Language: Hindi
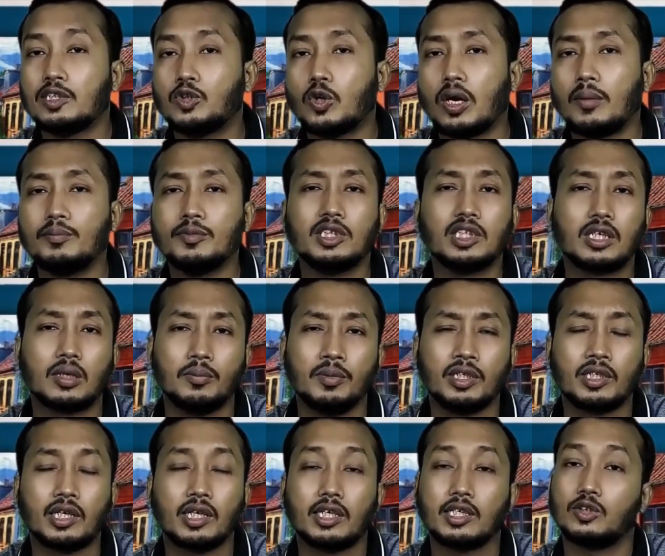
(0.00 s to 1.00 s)
अपना जवाब मुझे
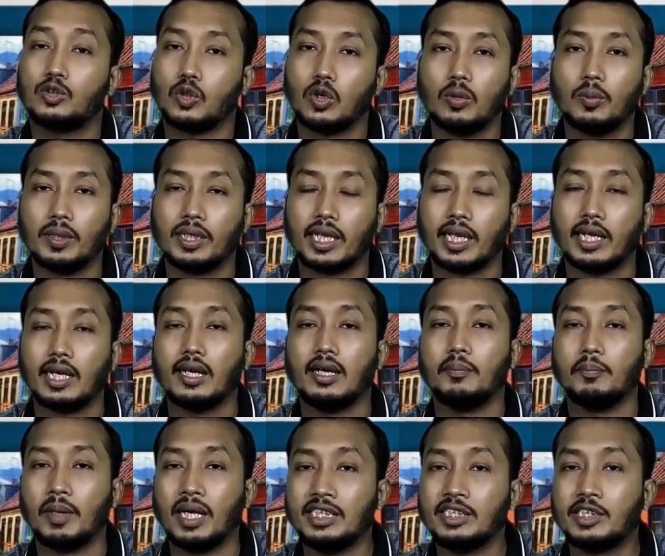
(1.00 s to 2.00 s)
कमेंट करके जरूर
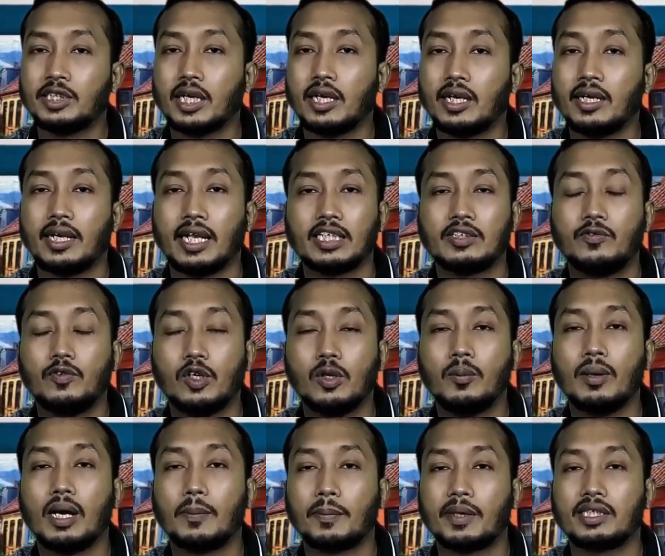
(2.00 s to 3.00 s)
बताएगा मैं इंशाल्लाह नेक्स्ट
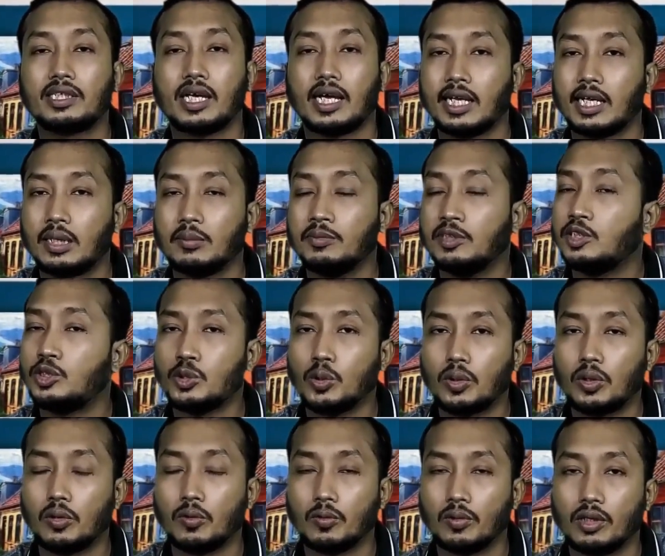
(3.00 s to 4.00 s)
वीडियो में आपके सारे
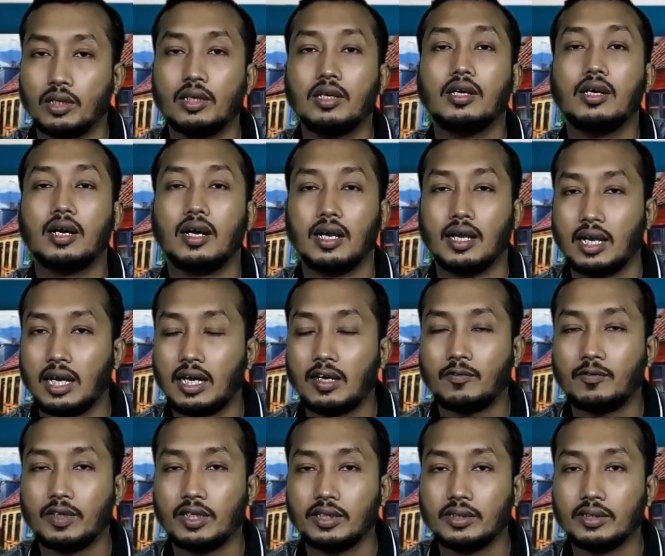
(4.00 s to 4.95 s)
कमेंट शो करूंगा अल्लाह